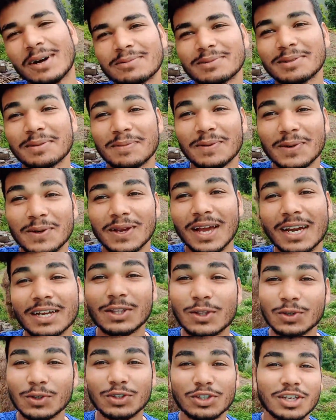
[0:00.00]
आप सब लोग यार
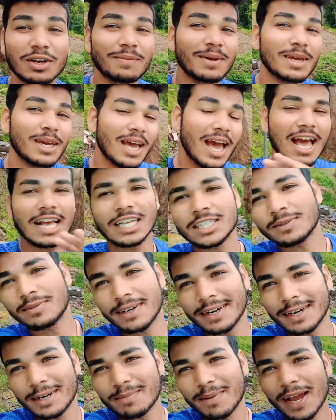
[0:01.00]
तो सभी
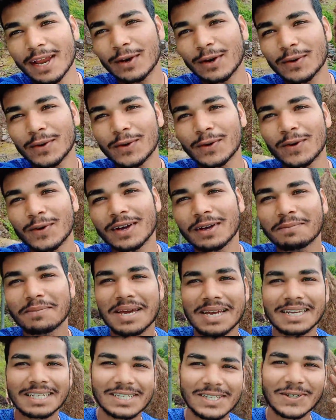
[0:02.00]
एस्पिरेंट भाई लोगों को एक
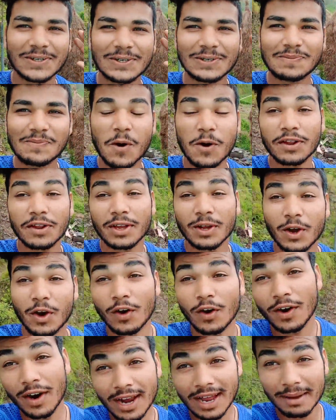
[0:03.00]
प्यारी सी गुड मॉर्निंग
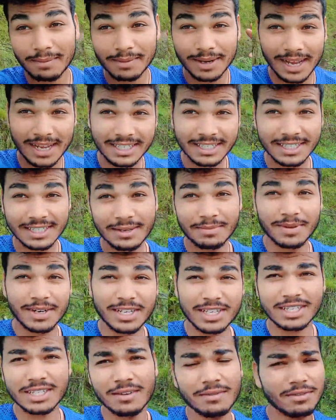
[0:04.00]
और हैव अ नाइस डे मेरे
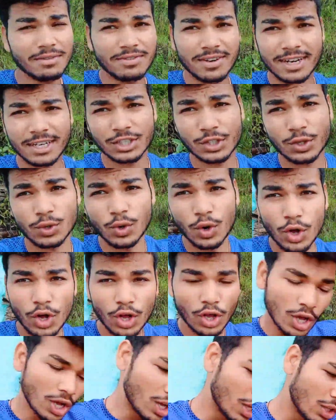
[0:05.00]
सभी फ्रेंड्स को
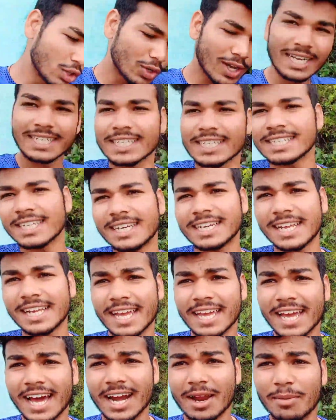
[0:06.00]
तो कैसे चल रही
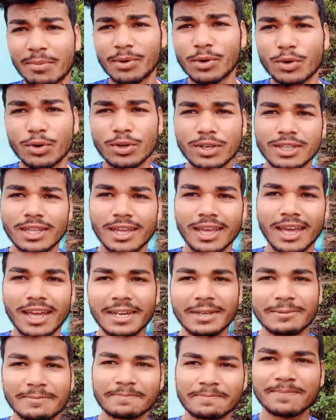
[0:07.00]
है यार आप लोगों की
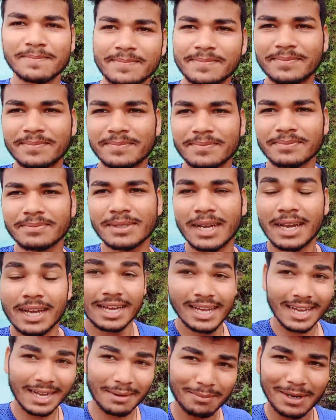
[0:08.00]
तैयारी
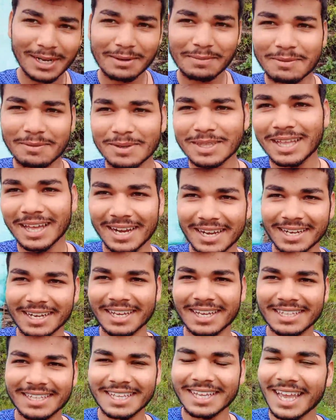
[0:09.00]
कमेंट में बताना
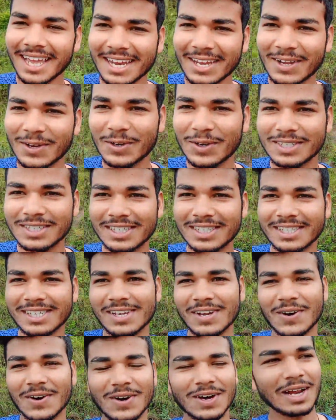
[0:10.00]
ठीक है तैयारी करो अच्छे
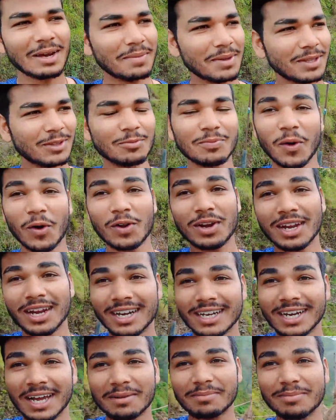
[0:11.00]
से और अभी तो मॉर्निंग
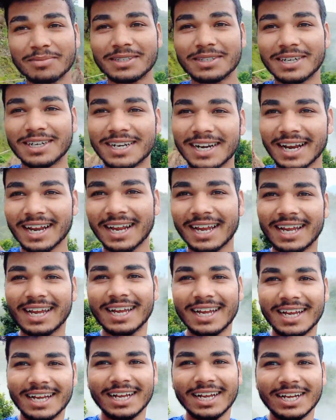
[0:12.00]
का टाइम चल रहा
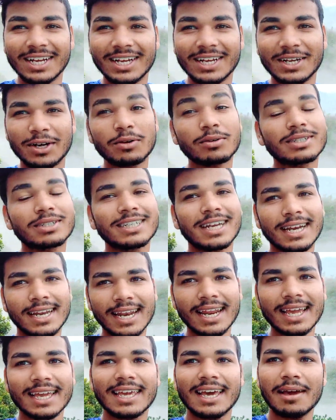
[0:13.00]
है चल
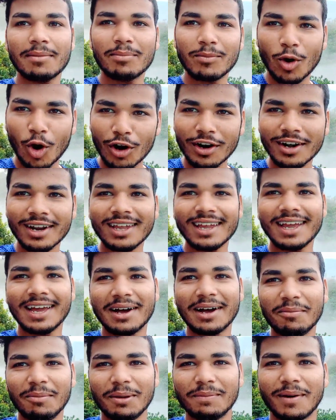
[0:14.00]
रहा है क्या है मॉर्निंग है
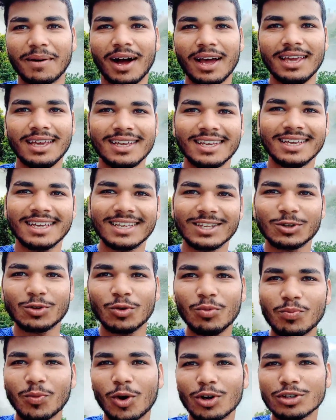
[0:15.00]
अभी भाई
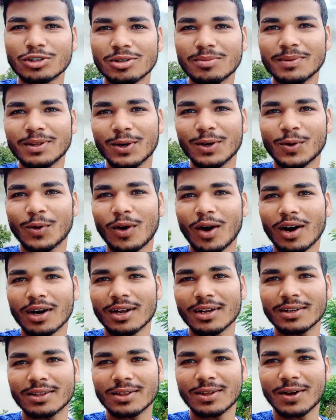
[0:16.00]
तो मौसम देखो
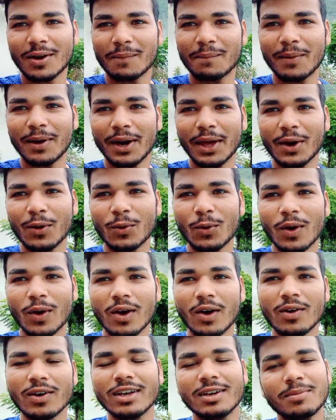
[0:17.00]
यार कितना बढ़िया हो रहा
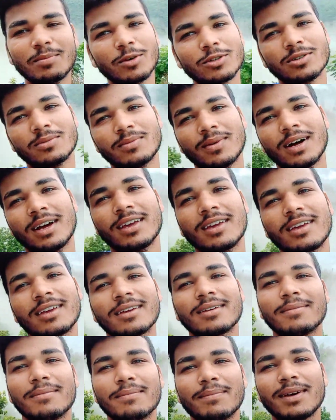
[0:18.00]
है और ये मौसम हाई
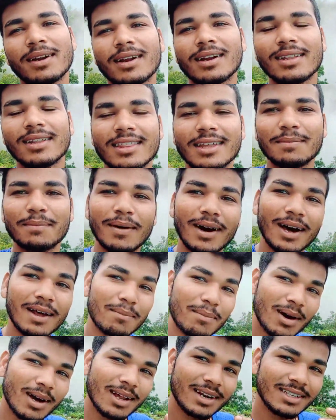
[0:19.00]
मन करता है बार
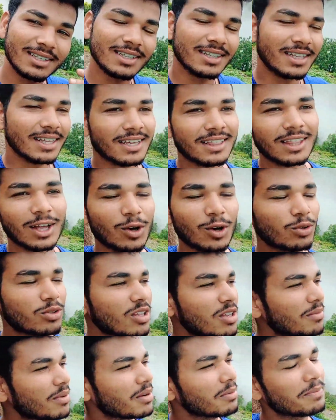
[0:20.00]
बार ऐसे देखता रहो
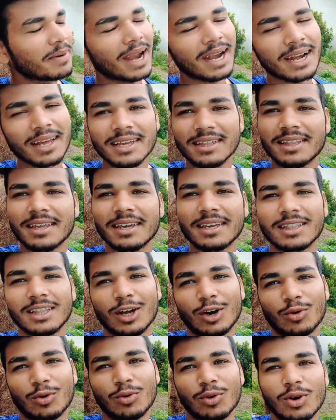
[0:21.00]
दिन भर बैठ के देखता
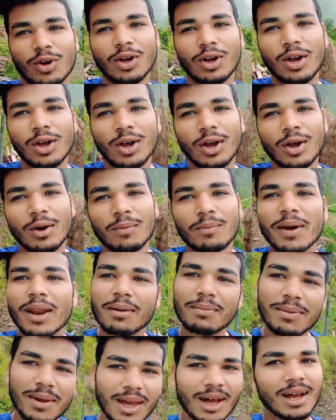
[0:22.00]
रहो पर
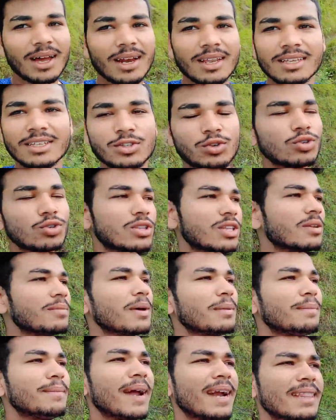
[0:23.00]
अभी अगर इसको दिन
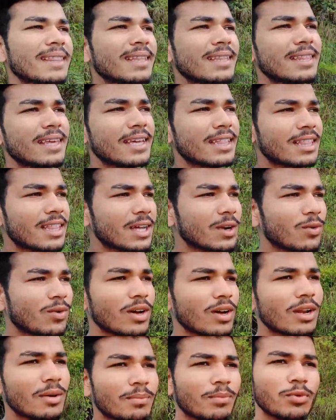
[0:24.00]
भर बैठते देखता
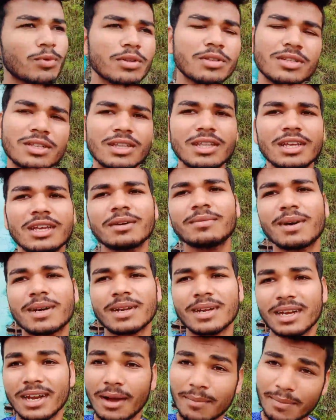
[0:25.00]
रहूँगा ना पूरी ज़िंदगी भर
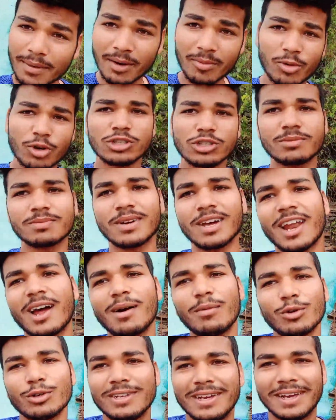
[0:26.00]
के लिए अपना मौसम
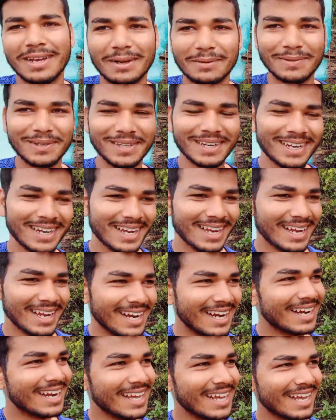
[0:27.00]
ख़राब हो जाएगा फिर
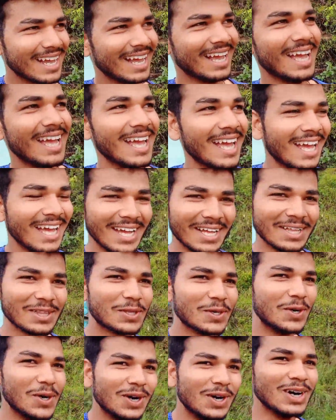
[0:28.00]
ठीक है
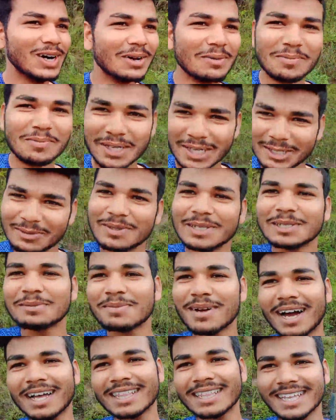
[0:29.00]
तो बीच बीच
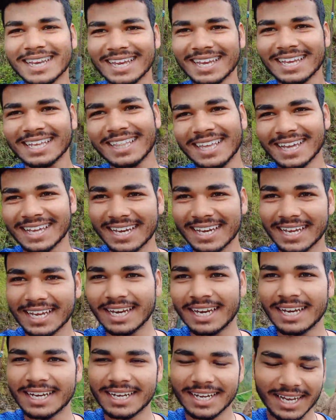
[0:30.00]
में आते रहेंगे देखने के
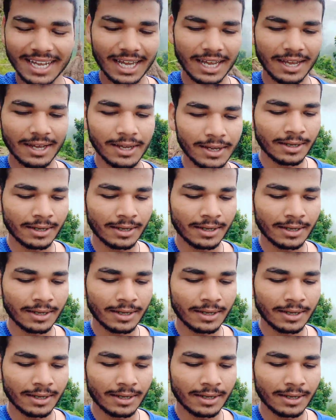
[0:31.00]
लिए ठीक है